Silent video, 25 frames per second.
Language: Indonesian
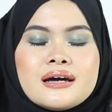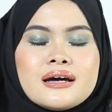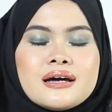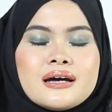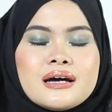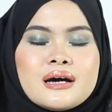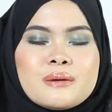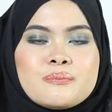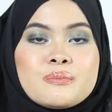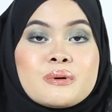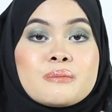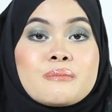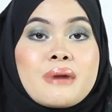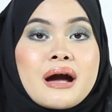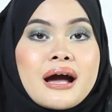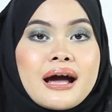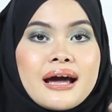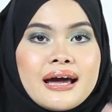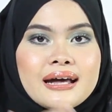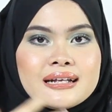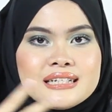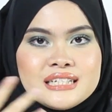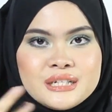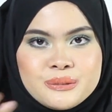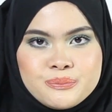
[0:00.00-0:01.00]
uh,
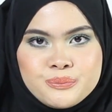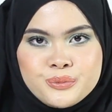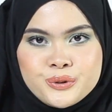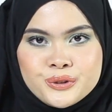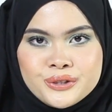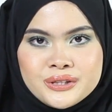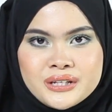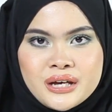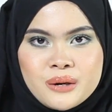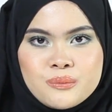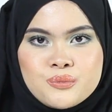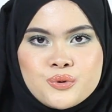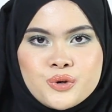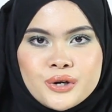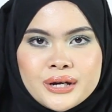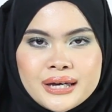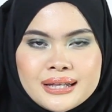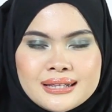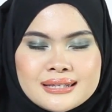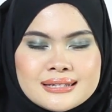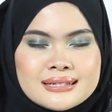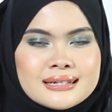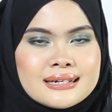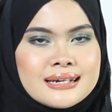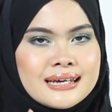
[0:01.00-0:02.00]
pemakaian ciput yang
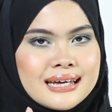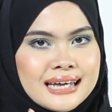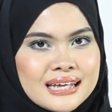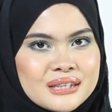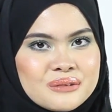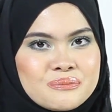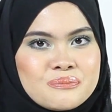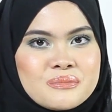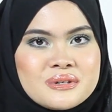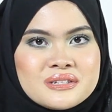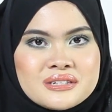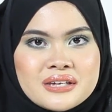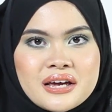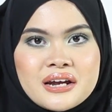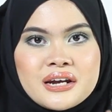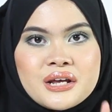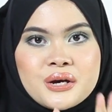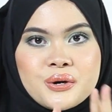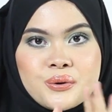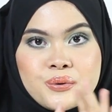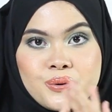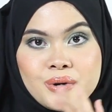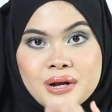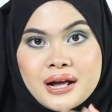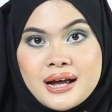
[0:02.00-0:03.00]
mungkin sedikit bisa
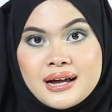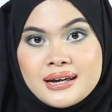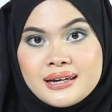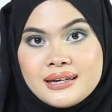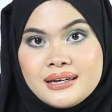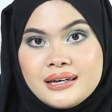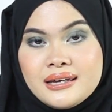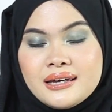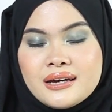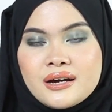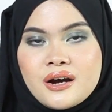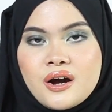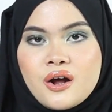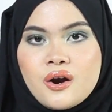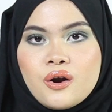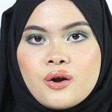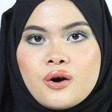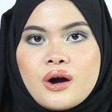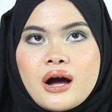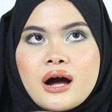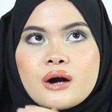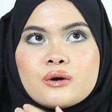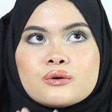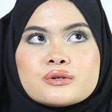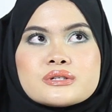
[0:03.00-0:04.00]
dikurangi.
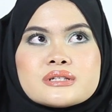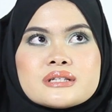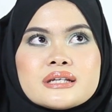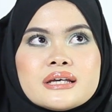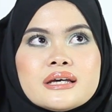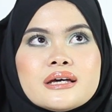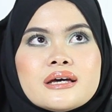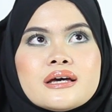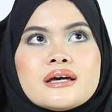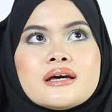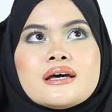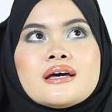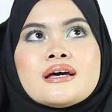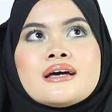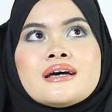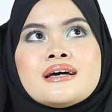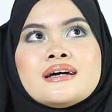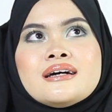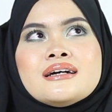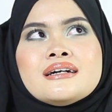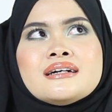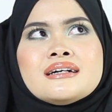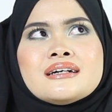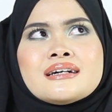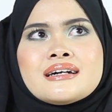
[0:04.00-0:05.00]
Kalau aku sih
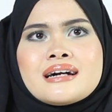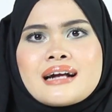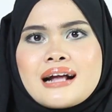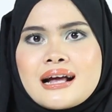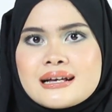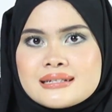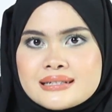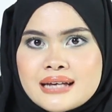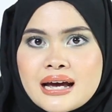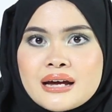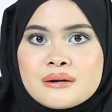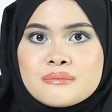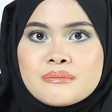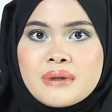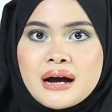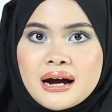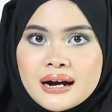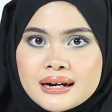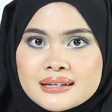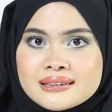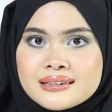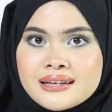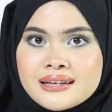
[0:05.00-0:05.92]
uh, ngerasain banget